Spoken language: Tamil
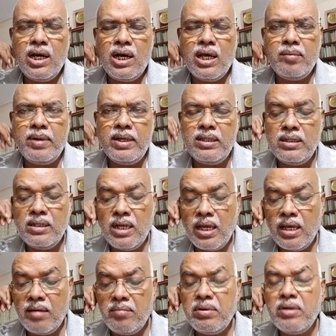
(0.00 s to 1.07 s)
அதை பார்த்துட்டு
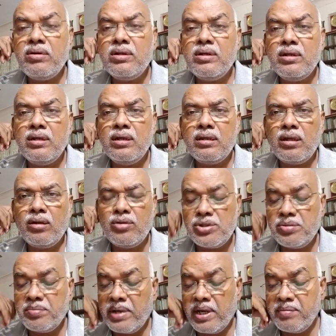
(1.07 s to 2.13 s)
நான் எப்படி வந்து
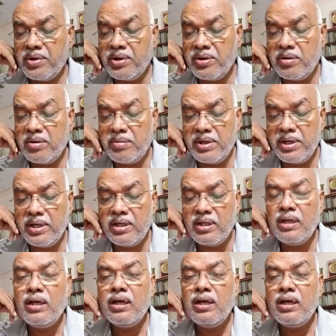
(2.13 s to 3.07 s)
சந்தோஷம் பண்ண முடியும் அப்படின்னு